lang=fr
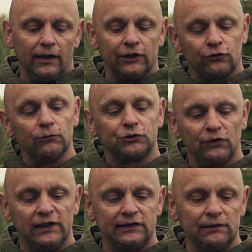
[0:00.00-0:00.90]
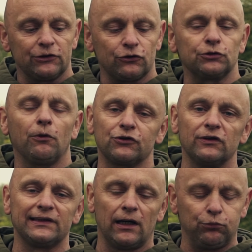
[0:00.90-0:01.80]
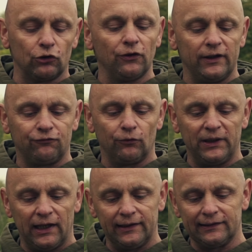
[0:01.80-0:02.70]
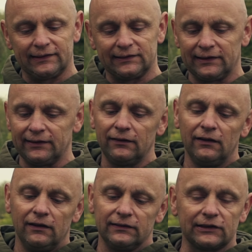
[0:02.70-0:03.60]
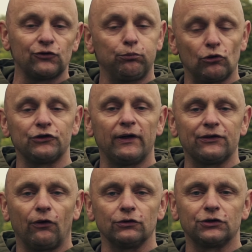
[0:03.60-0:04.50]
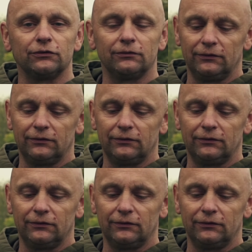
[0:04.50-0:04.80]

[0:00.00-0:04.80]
Et comme je vous l'ai dit, parce que je pense que c'est important, il faut bien insister, c'est 100% étanche.